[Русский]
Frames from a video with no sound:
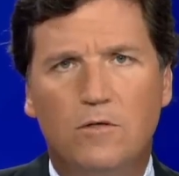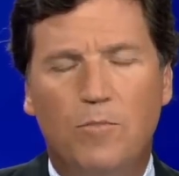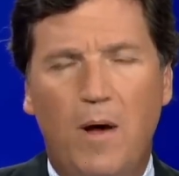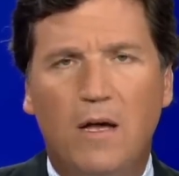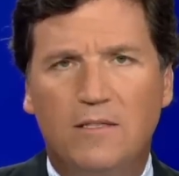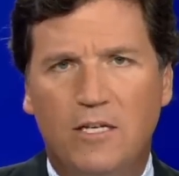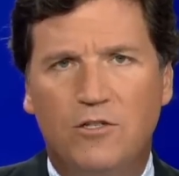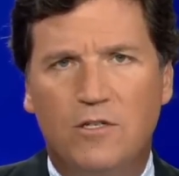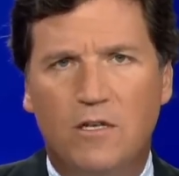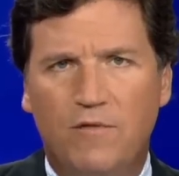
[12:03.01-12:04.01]
Политики
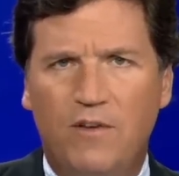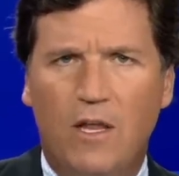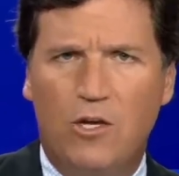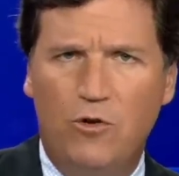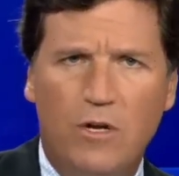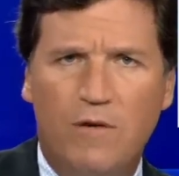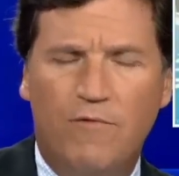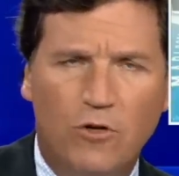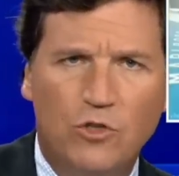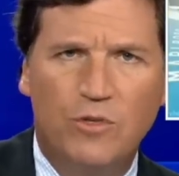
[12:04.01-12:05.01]
чувствуют себя
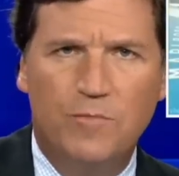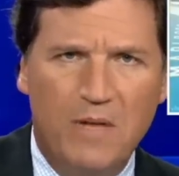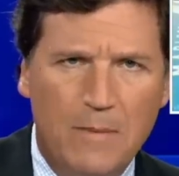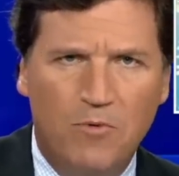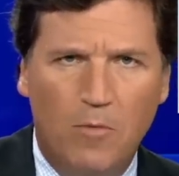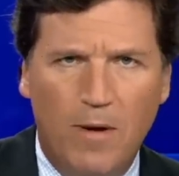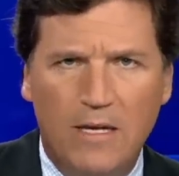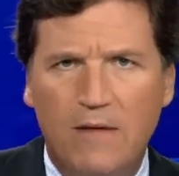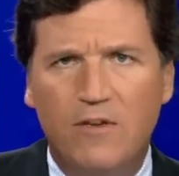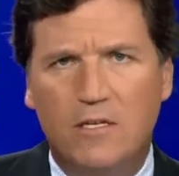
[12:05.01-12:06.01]
добродетельными, давая
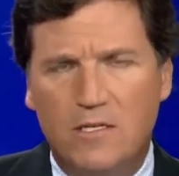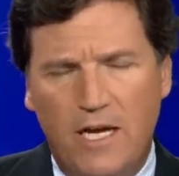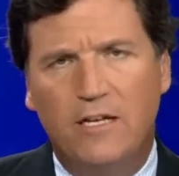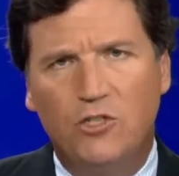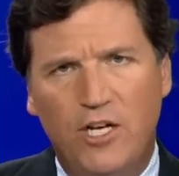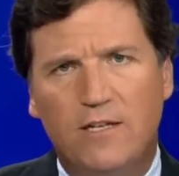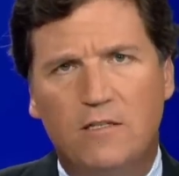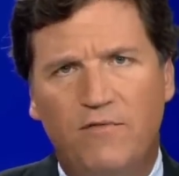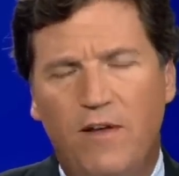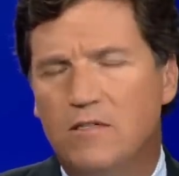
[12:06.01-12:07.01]
преступникам второй
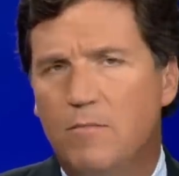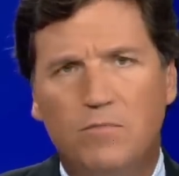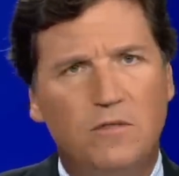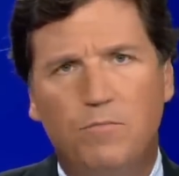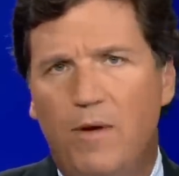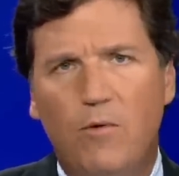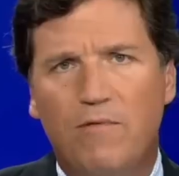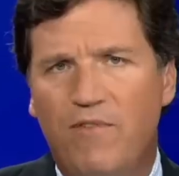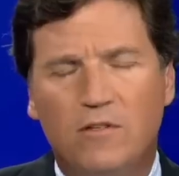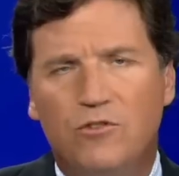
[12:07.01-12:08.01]
шанс. Кстати, осужденные
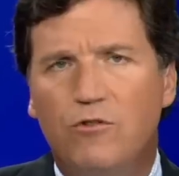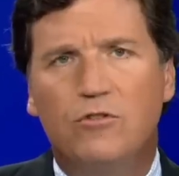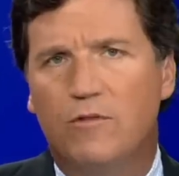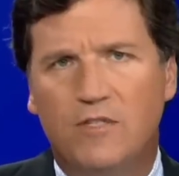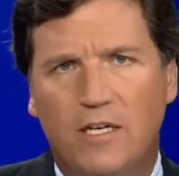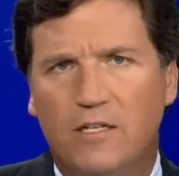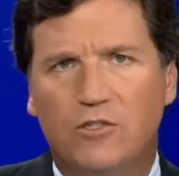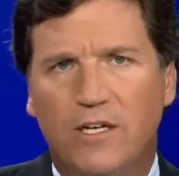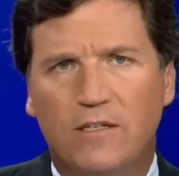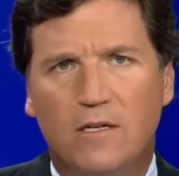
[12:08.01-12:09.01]
заслуживают второго
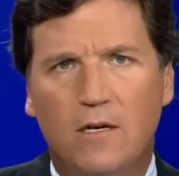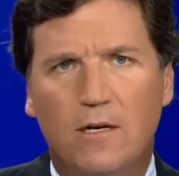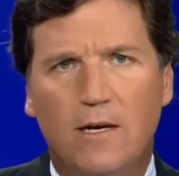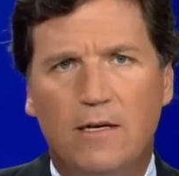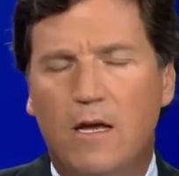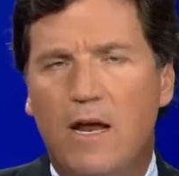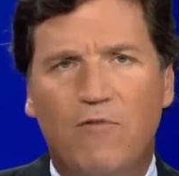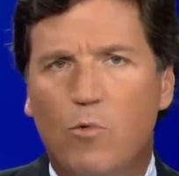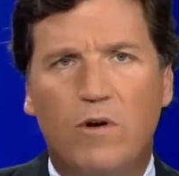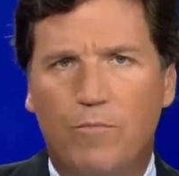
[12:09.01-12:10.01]
шанса.
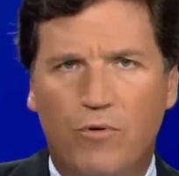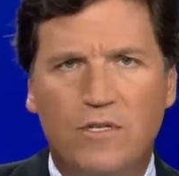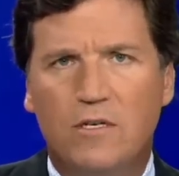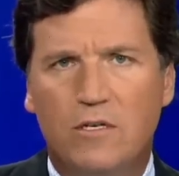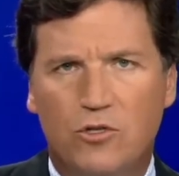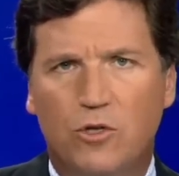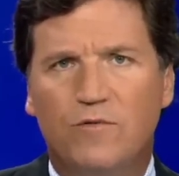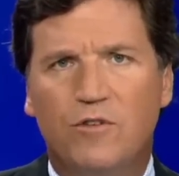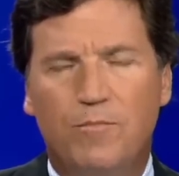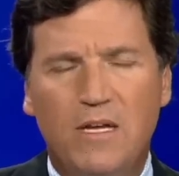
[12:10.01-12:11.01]
Некоторые заслуживают
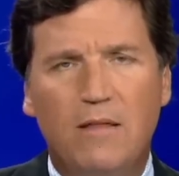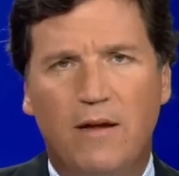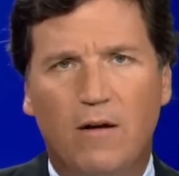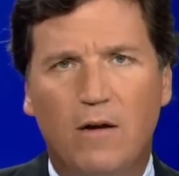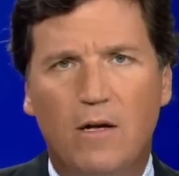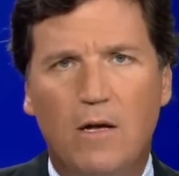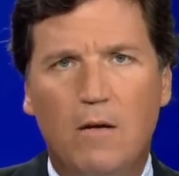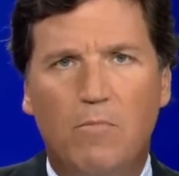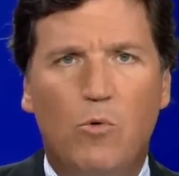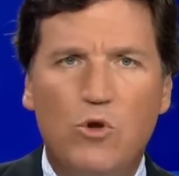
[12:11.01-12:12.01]
освобождения.
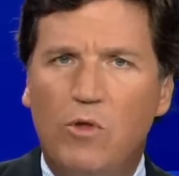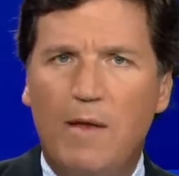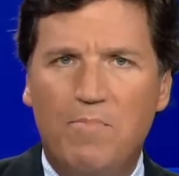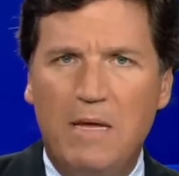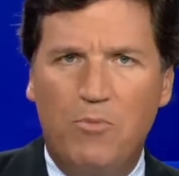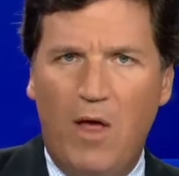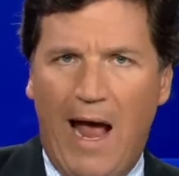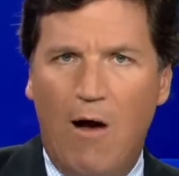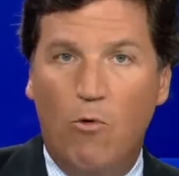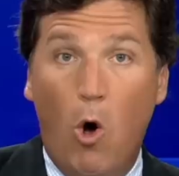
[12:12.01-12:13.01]
Но когда вы
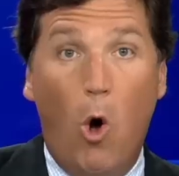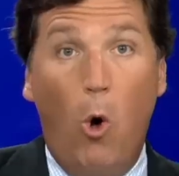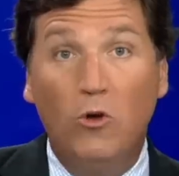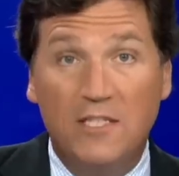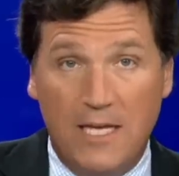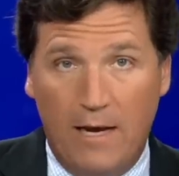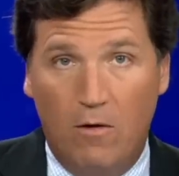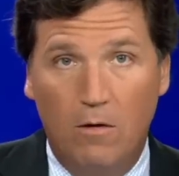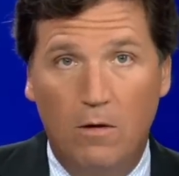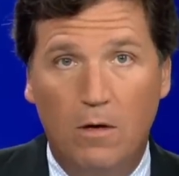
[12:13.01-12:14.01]
массово выпускаете
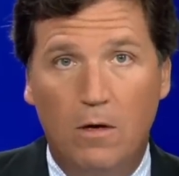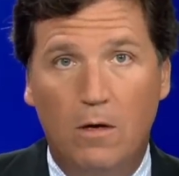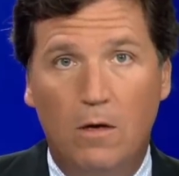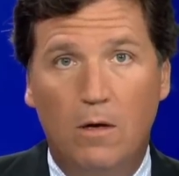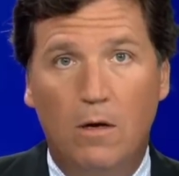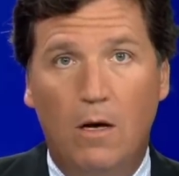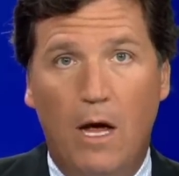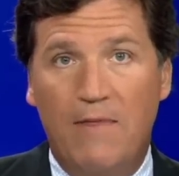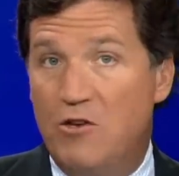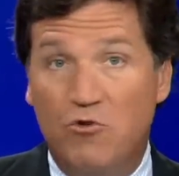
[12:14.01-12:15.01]
людей на свободу
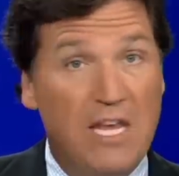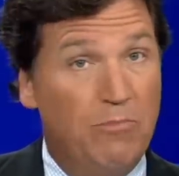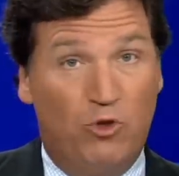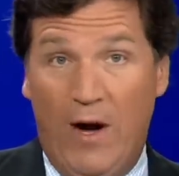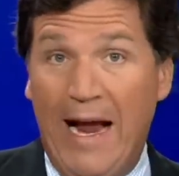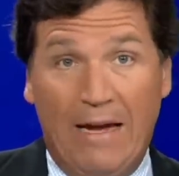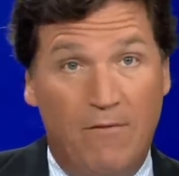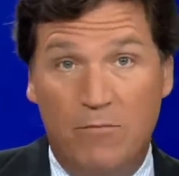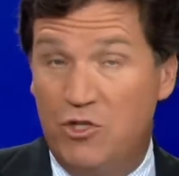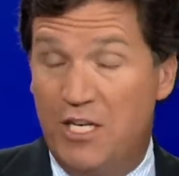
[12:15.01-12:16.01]
и не следите за ними,
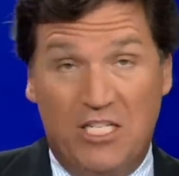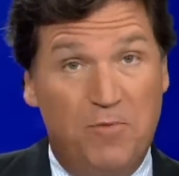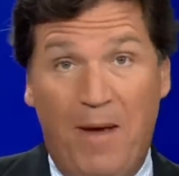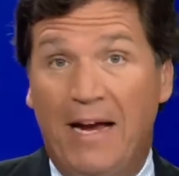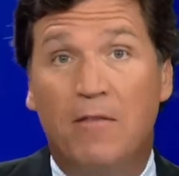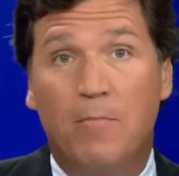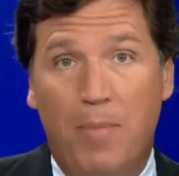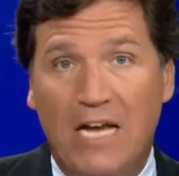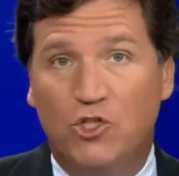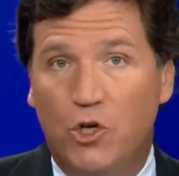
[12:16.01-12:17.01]
просто надеясь на
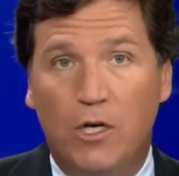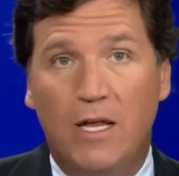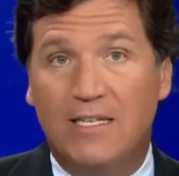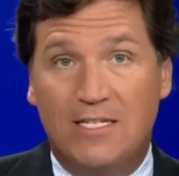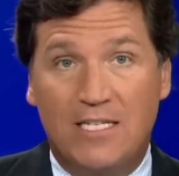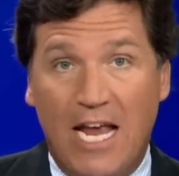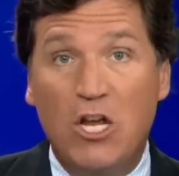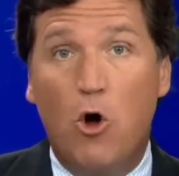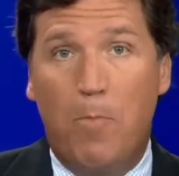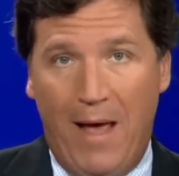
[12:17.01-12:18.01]
лучшее, вы
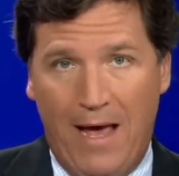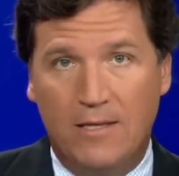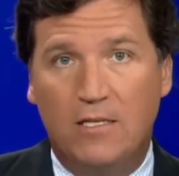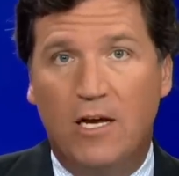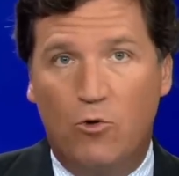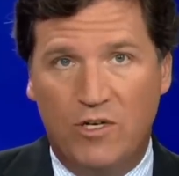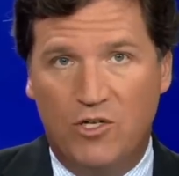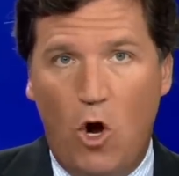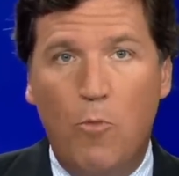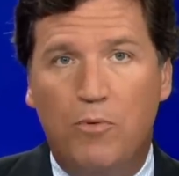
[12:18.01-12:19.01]
выпускаете психопатов, таких
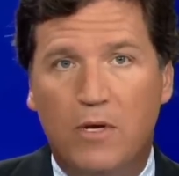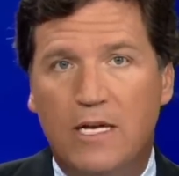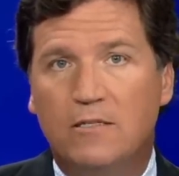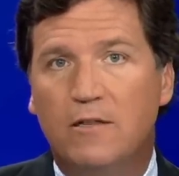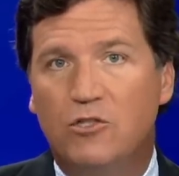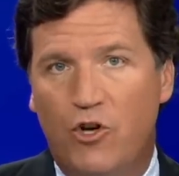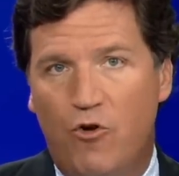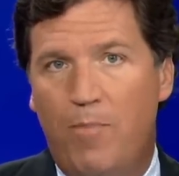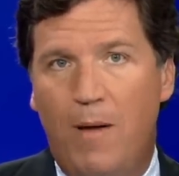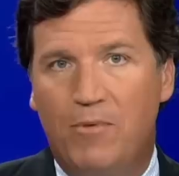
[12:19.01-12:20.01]
как Крис Коупленд, в
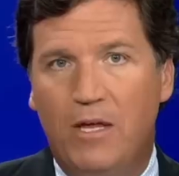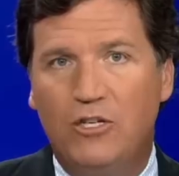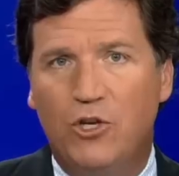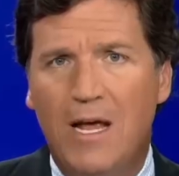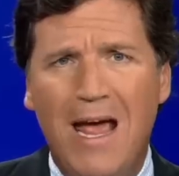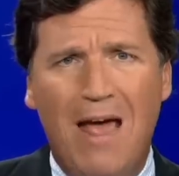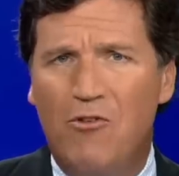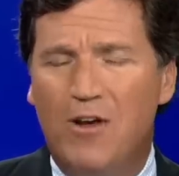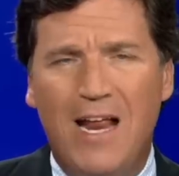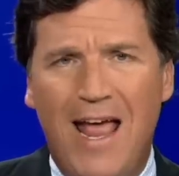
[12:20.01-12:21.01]
общество, и они
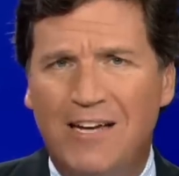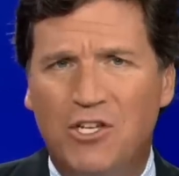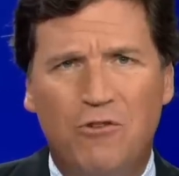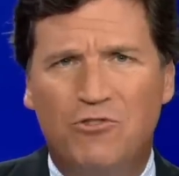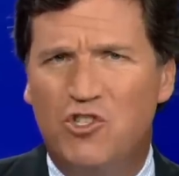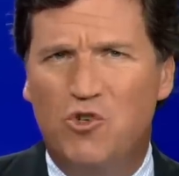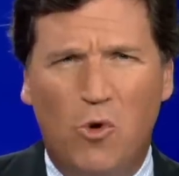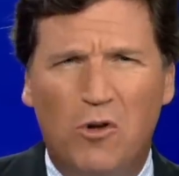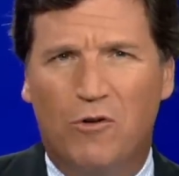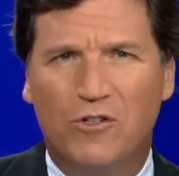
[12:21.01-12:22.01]
казнят продавцов
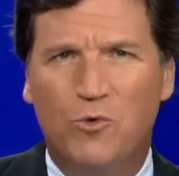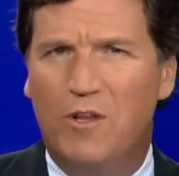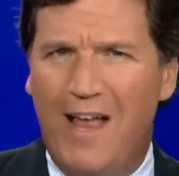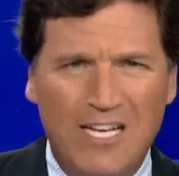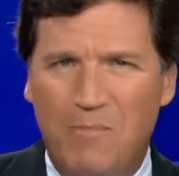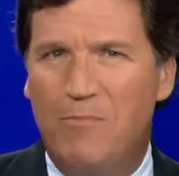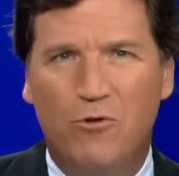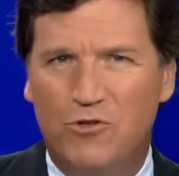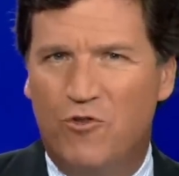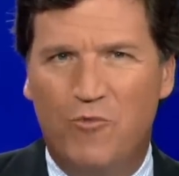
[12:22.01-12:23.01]
магазинов, которые в
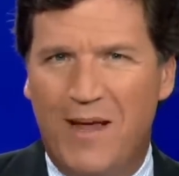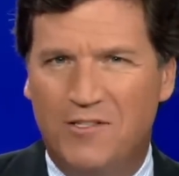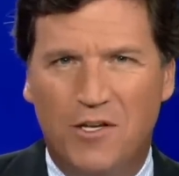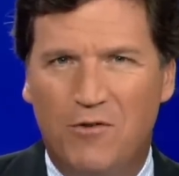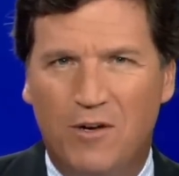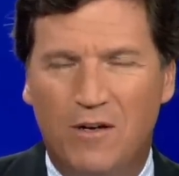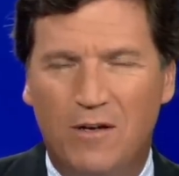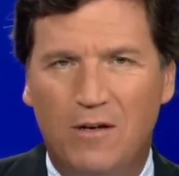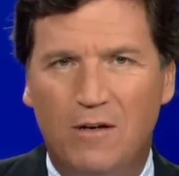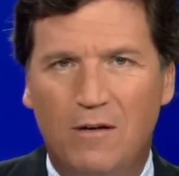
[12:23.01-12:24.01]
последнюю очередь заслуживают
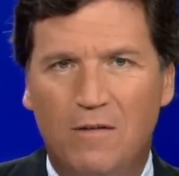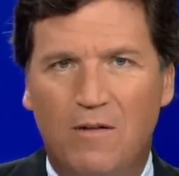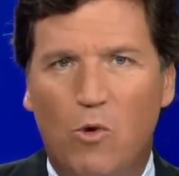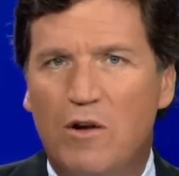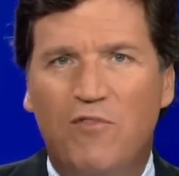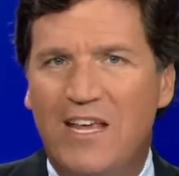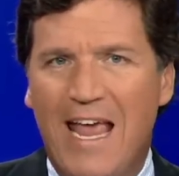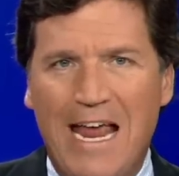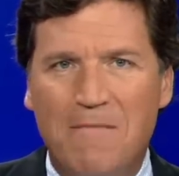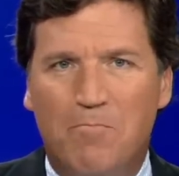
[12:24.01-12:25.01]
казни. Они
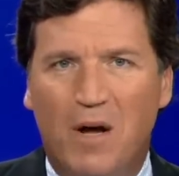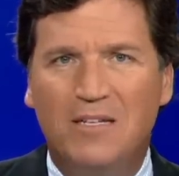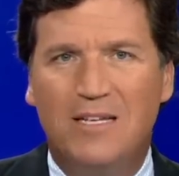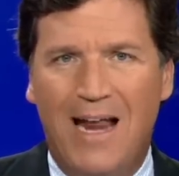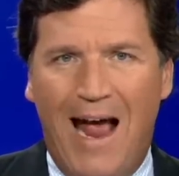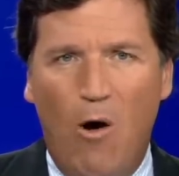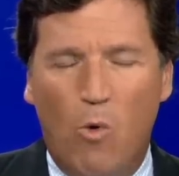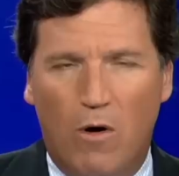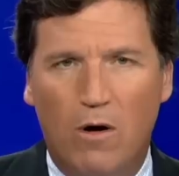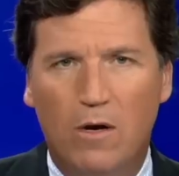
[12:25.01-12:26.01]
работают за 8
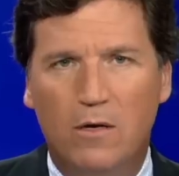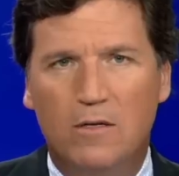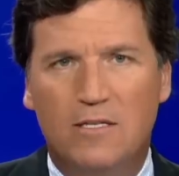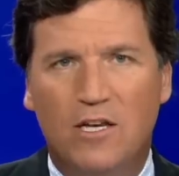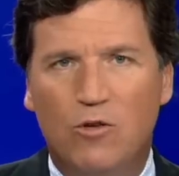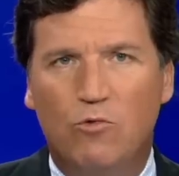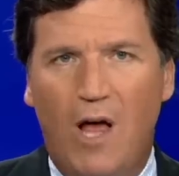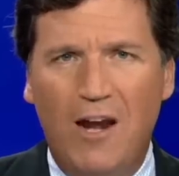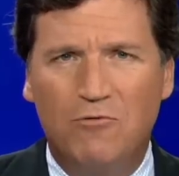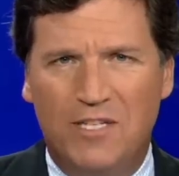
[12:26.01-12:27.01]
баксов в час, продавая
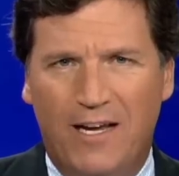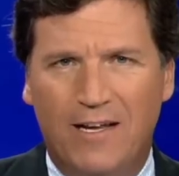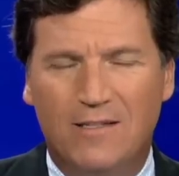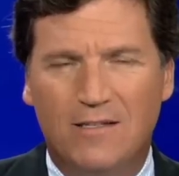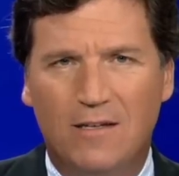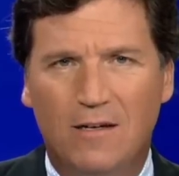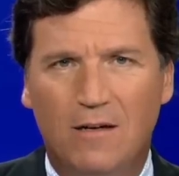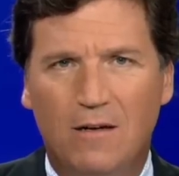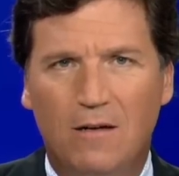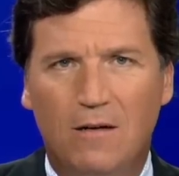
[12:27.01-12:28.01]
вам лотерейные билеты.